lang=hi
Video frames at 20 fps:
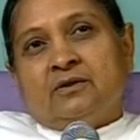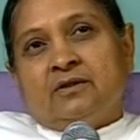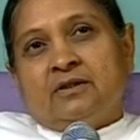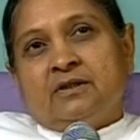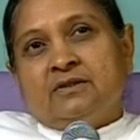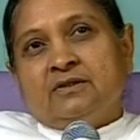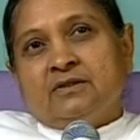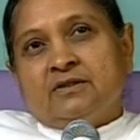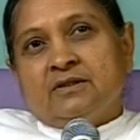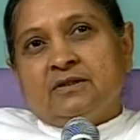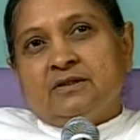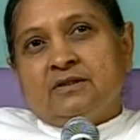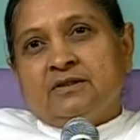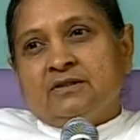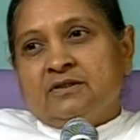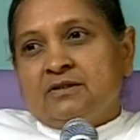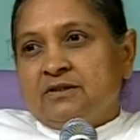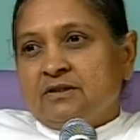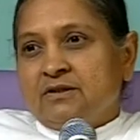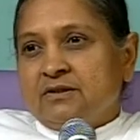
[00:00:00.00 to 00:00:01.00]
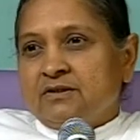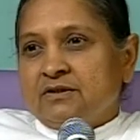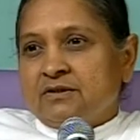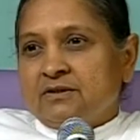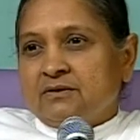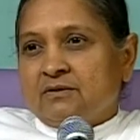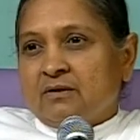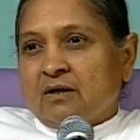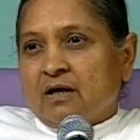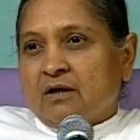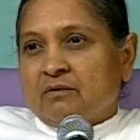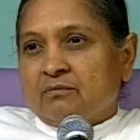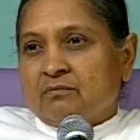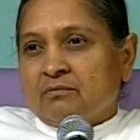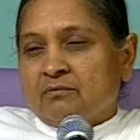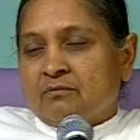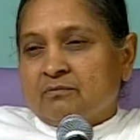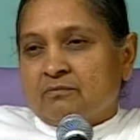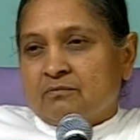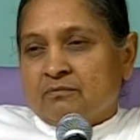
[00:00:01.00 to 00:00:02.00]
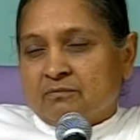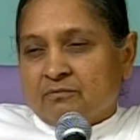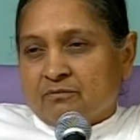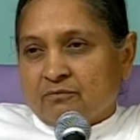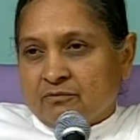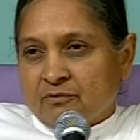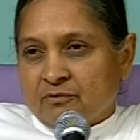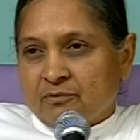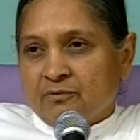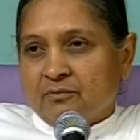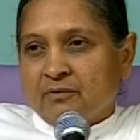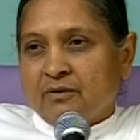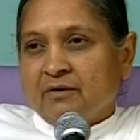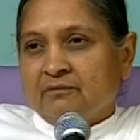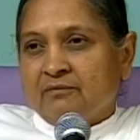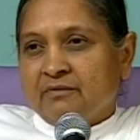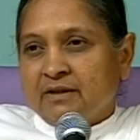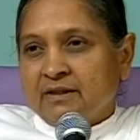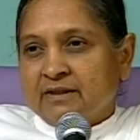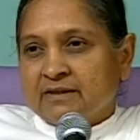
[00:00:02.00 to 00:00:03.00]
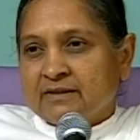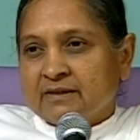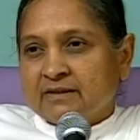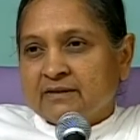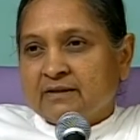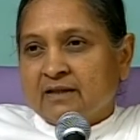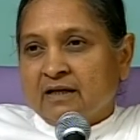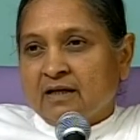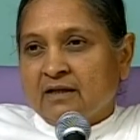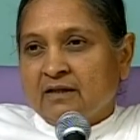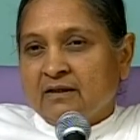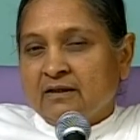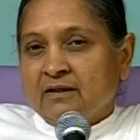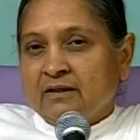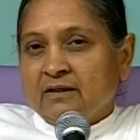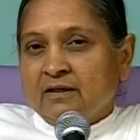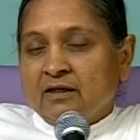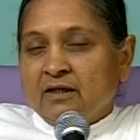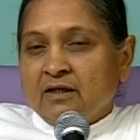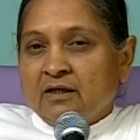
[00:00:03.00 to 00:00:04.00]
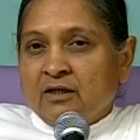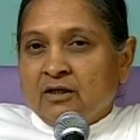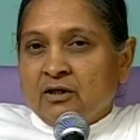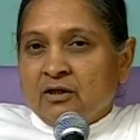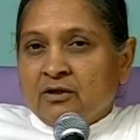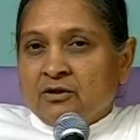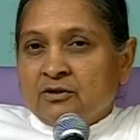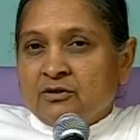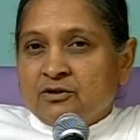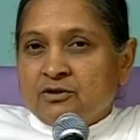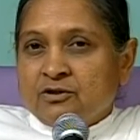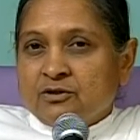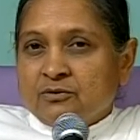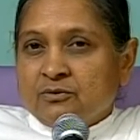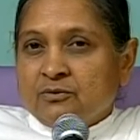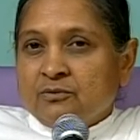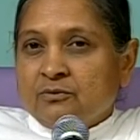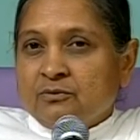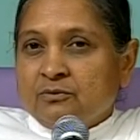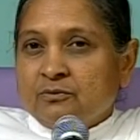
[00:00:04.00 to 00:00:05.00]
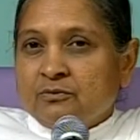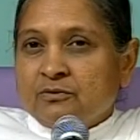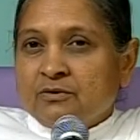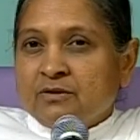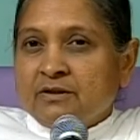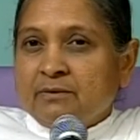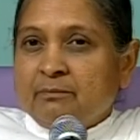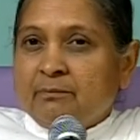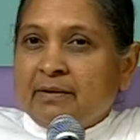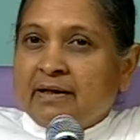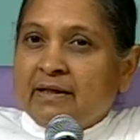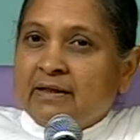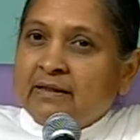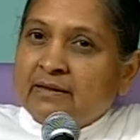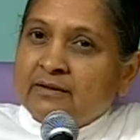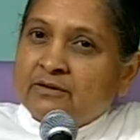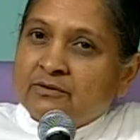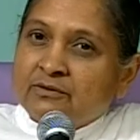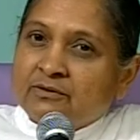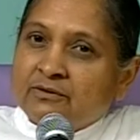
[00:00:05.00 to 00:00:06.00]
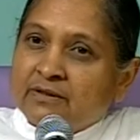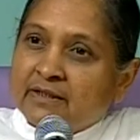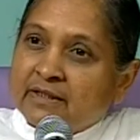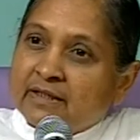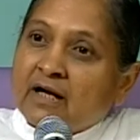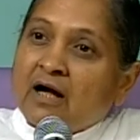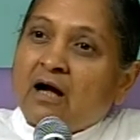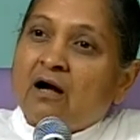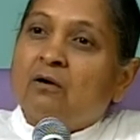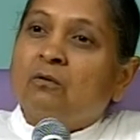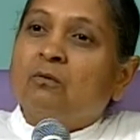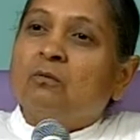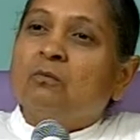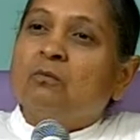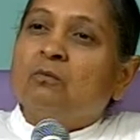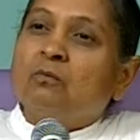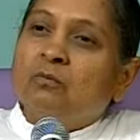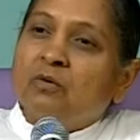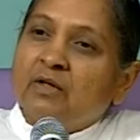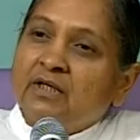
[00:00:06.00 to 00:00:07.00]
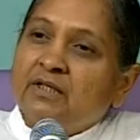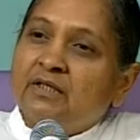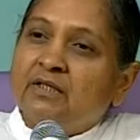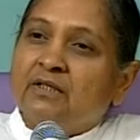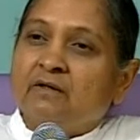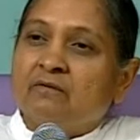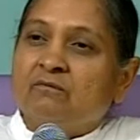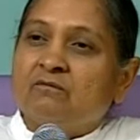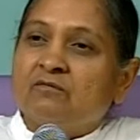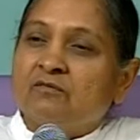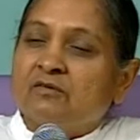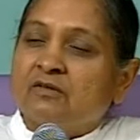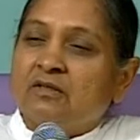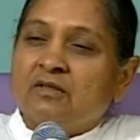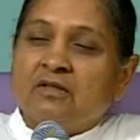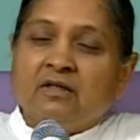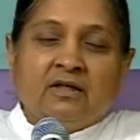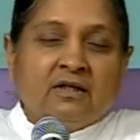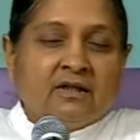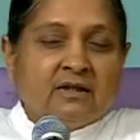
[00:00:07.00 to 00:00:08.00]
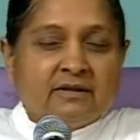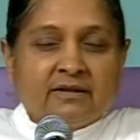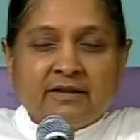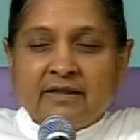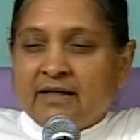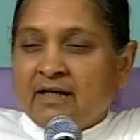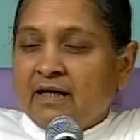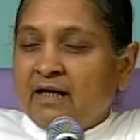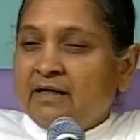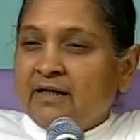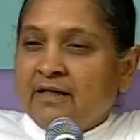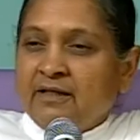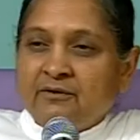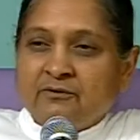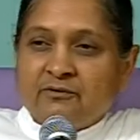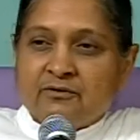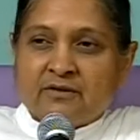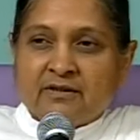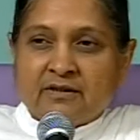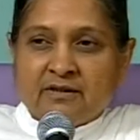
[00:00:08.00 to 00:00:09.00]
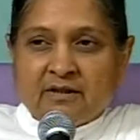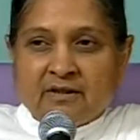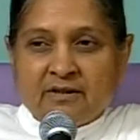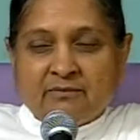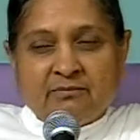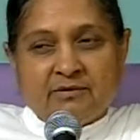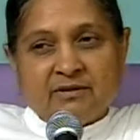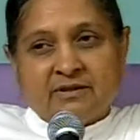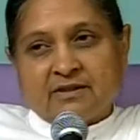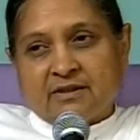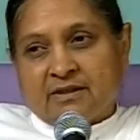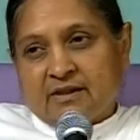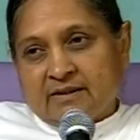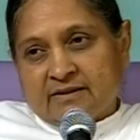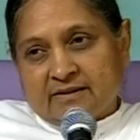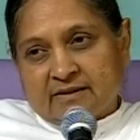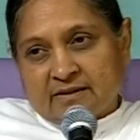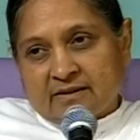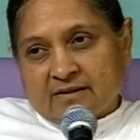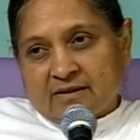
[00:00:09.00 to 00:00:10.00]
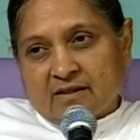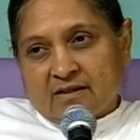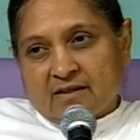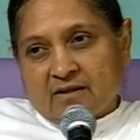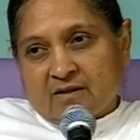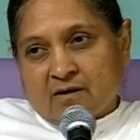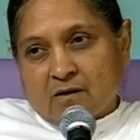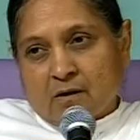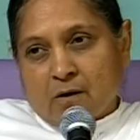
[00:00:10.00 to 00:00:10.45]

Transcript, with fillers: किस किस चीज़ का फोटोग्राफी ले सकता है जो उसने पहले देखा हो वही देखा नहीं उसके नहीं पिक्चर ले सकता है